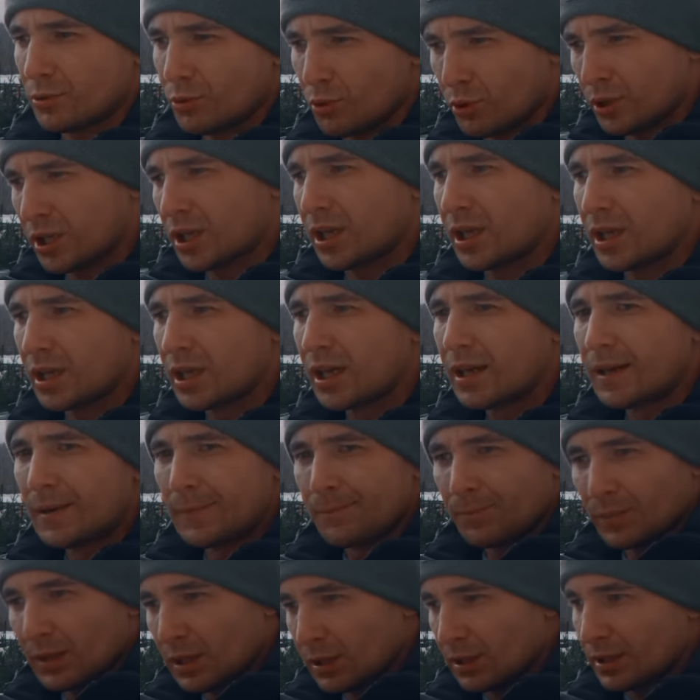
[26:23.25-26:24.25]
Ну, окей,
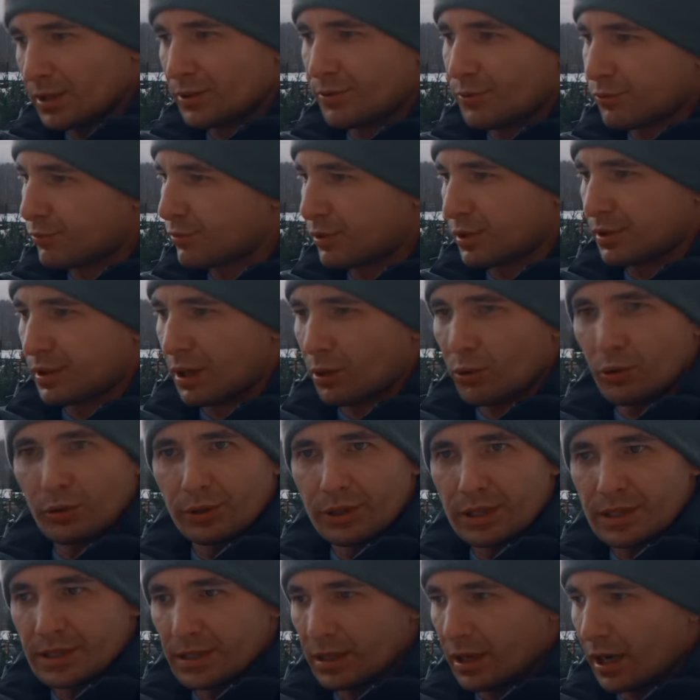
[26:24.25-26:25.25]
это тут
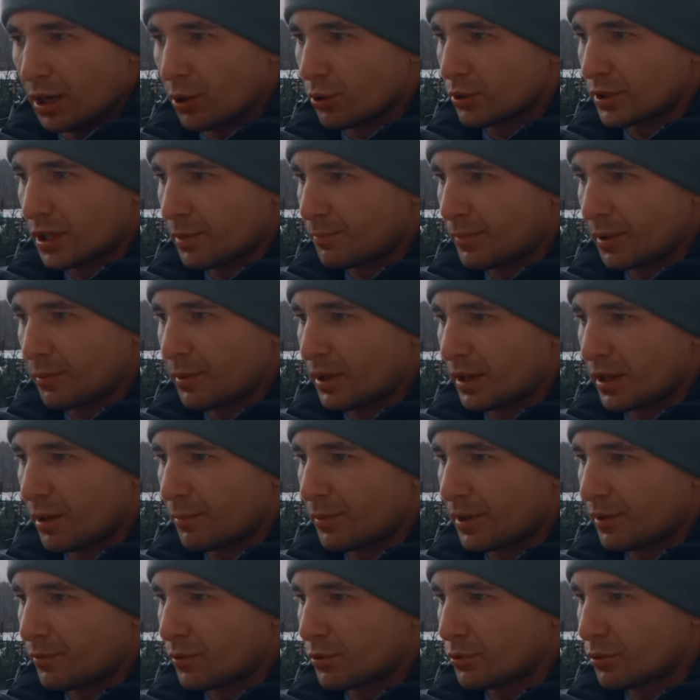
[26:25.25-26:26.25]
такой, если короткий пример я
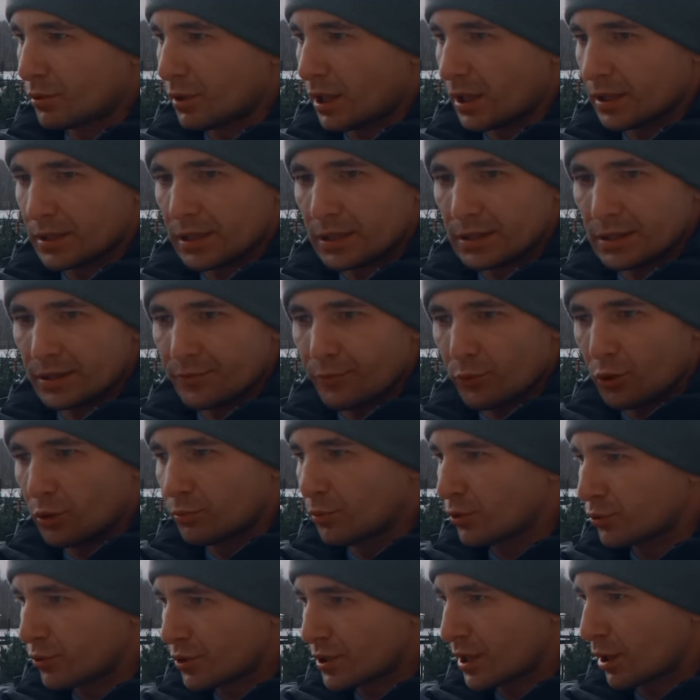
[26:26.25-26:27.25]
приведу, когда ты в
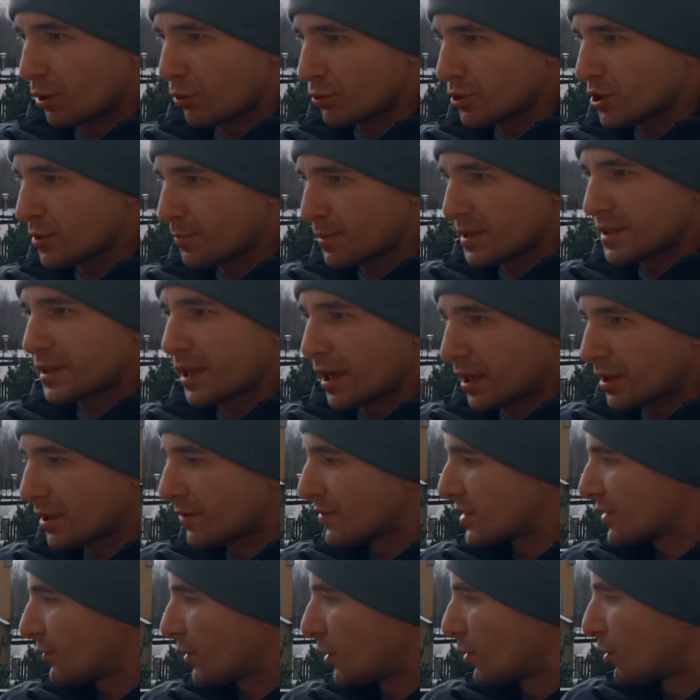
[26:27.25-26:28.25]
комнату заходишь
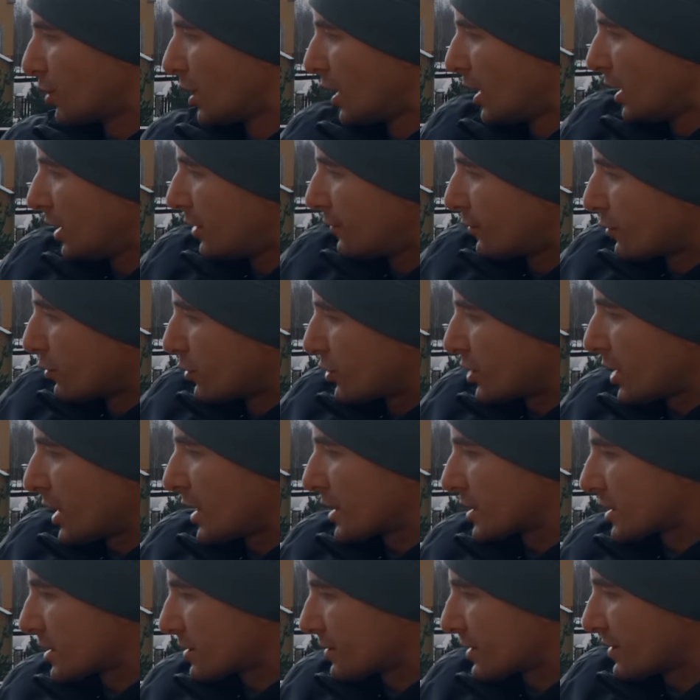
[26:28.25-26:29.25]
постоянно в свою и
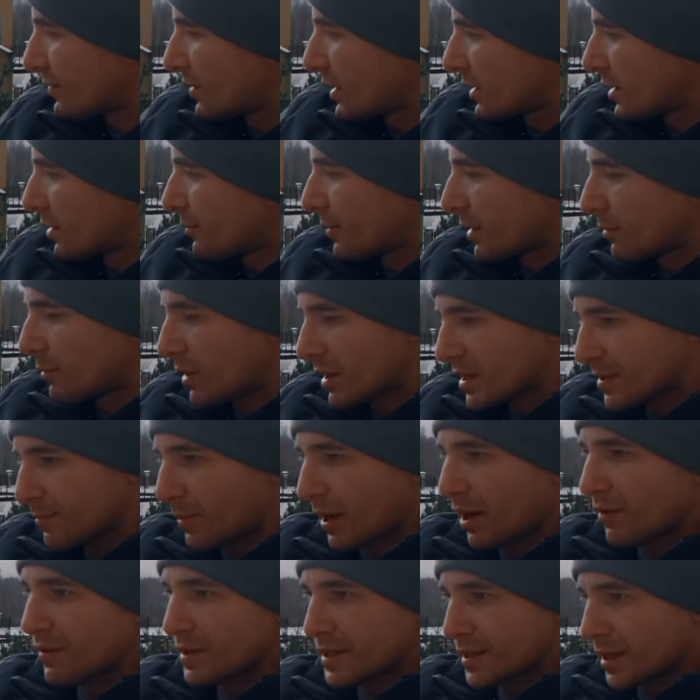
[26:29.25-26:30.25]
включаешь свет, например, с
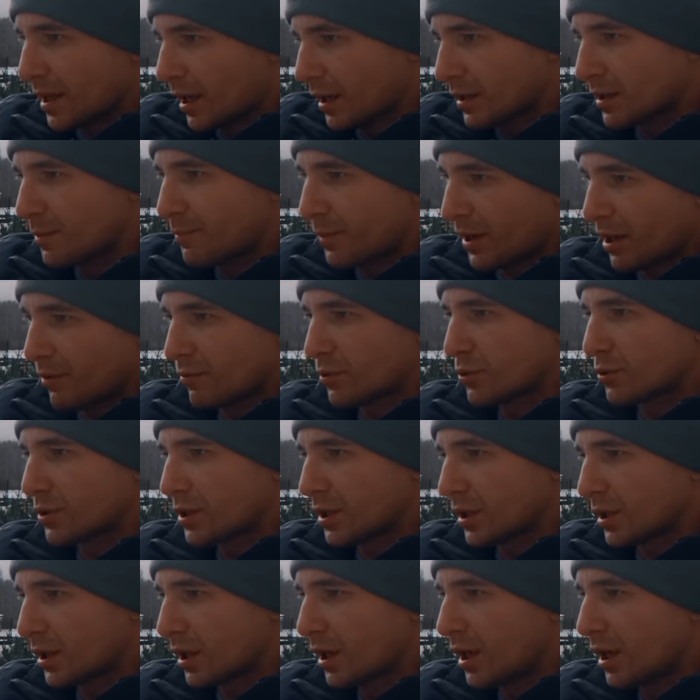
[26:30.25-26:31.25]
правой стороны правой руки.